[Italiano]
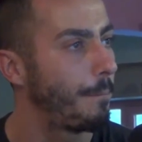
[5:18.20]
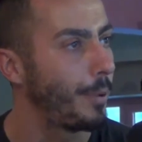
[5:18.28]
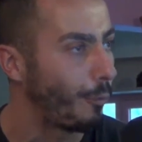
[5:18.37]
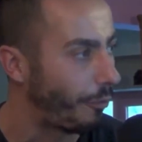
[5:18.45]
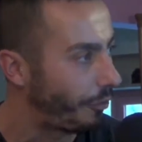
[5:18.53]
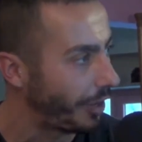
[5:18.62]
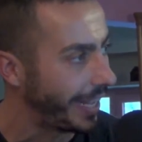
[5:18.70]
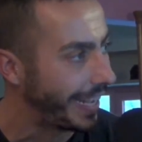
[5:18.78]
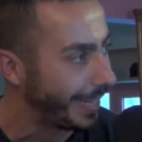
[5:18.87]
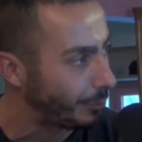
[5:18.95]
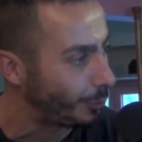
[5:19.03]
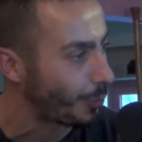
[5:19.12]
più
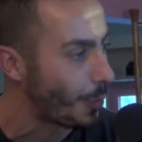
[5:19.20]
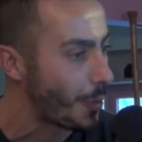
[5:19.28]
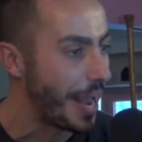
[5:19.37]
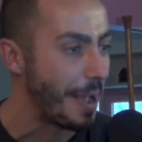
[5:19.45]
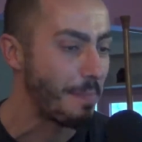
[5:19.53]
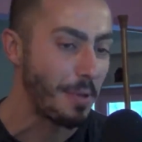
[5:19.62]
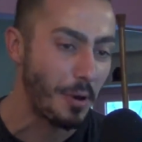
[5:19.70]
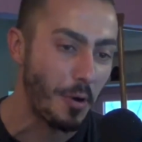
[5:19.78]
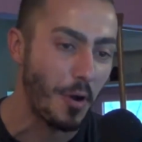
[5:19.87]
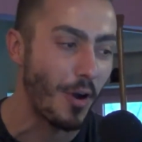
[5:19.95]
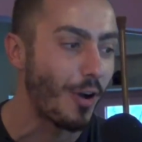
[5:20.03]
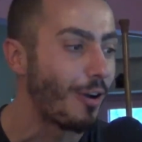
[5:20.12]
fricchettona,
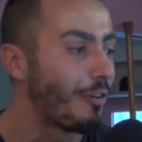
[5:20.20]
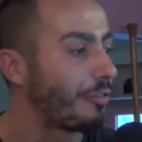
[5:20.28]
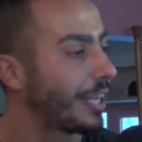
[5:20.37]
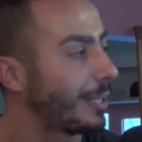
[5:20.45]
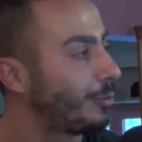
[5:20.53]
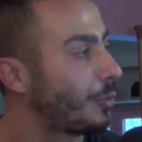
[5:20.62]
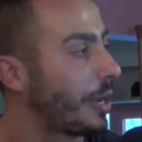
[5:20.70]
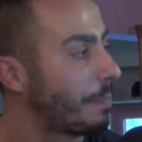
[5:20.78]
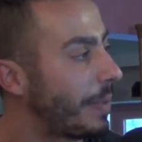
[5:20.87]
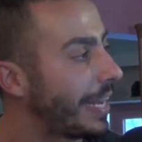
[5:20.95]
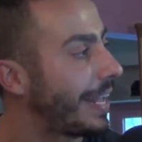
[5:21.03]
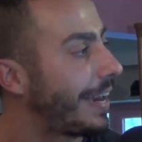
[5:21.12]
però fricchettona
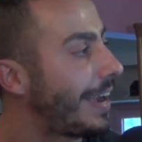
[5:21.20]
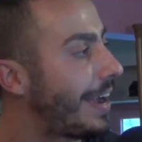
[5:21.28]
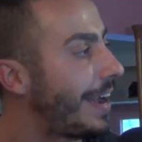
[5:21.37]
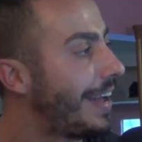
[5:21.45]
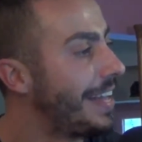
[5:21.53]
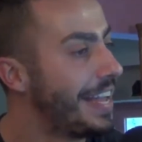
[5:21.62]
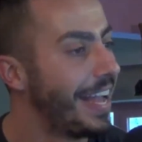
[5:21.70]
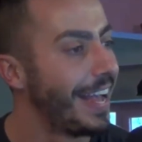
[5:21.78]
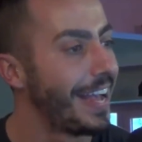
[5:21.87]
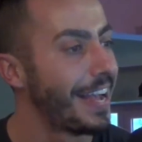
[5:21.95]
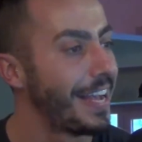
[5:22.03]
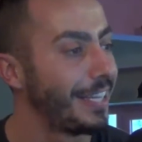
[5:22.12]
in maniera
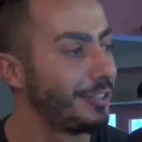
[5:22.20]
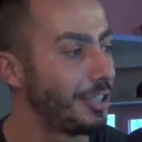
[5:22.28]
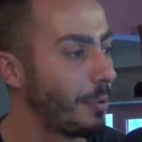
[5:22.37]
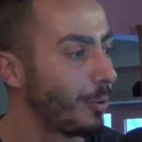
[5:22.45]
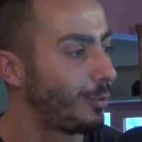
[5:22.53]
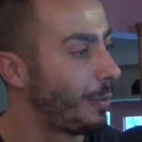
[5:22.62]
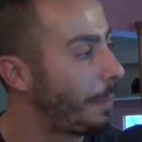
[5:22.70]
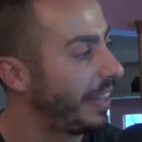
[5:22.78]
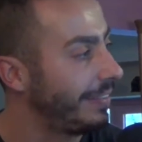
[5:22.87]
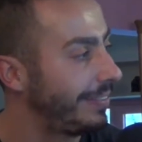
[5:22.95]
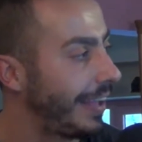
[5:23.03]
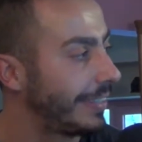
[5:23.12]
eh, diciamo così
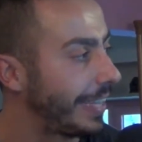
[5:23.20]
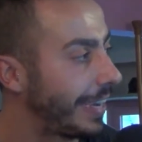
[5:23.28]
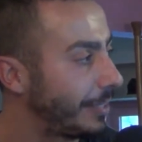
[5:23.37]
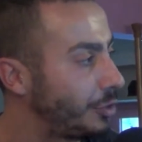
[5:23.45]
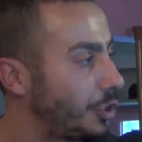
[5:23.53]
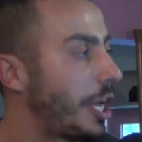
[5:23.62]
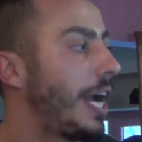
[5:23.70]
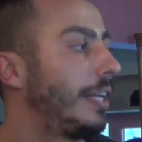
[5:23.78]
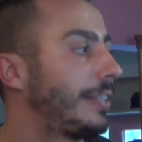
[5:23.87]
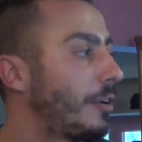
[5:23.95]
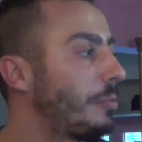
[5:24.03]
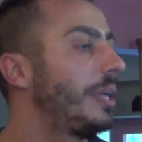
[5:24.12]
pensata e
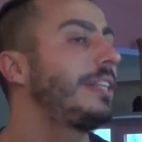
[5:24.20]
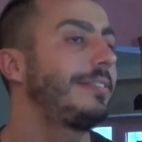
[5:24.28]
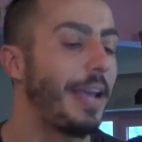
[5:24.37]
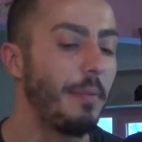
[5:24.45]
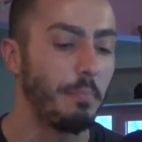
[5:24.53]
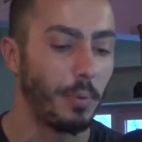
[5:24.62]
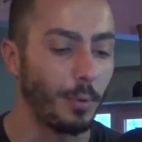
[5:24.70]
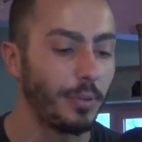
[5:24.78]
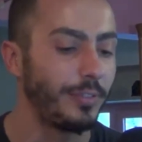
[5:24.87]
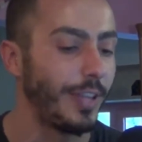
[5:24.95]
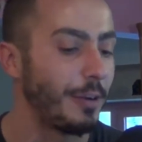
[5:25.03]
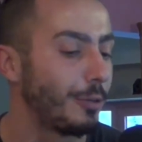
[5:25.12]
ragionata, come ad esempio
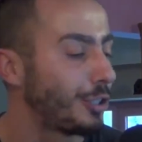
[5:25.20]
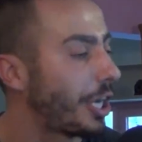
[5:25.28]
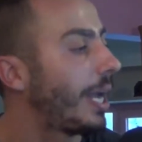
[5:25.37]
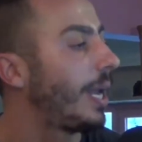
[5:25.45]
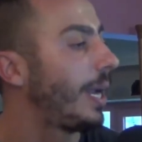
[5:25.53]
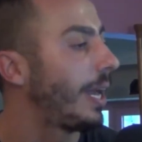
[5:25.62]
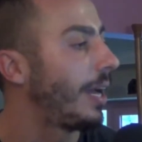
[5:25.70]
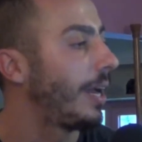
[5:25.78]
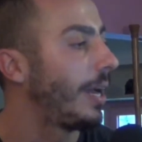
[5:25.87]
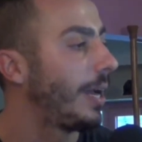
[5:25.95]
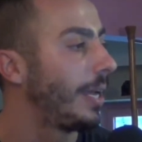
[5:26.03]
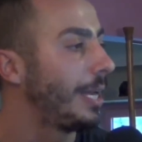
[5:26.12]
quest'anno c'è
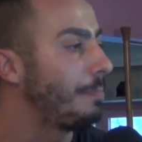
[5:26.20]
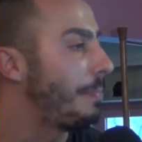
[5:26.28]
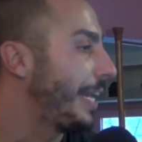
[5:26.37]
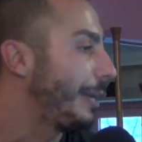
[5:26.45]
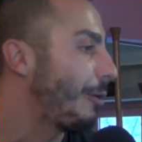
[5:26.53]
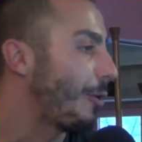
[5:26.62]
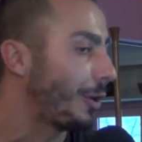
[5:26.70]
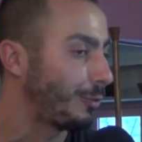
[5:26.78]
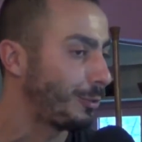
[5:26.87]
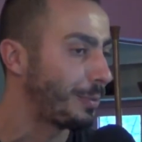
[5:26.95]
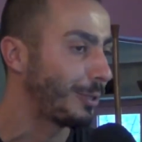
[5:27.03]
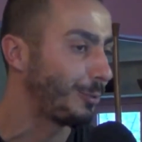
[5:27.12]
la, il Brillo e
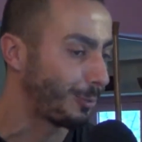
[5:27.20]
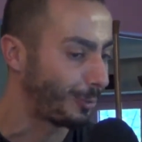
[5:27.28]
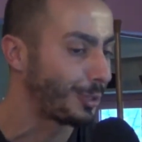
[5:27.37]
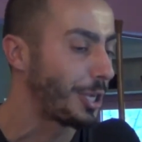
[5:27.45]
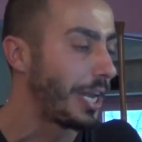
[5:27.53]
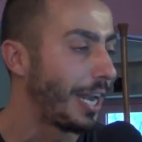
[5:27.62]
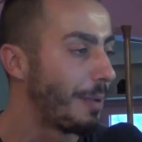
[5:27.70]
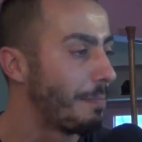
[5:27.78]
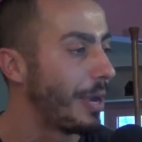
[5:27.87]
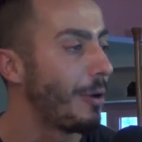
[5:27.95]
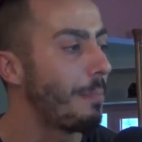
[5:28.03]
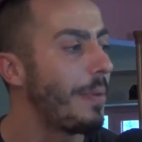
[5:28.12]
soprattutto il
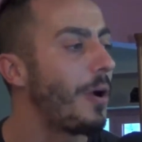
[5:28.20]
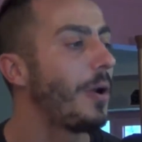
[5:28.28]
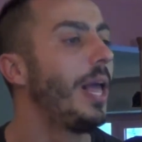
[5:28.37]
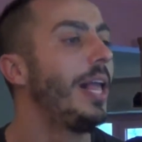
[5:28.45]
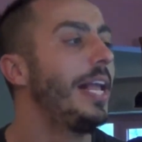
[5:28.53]
Brillo Ball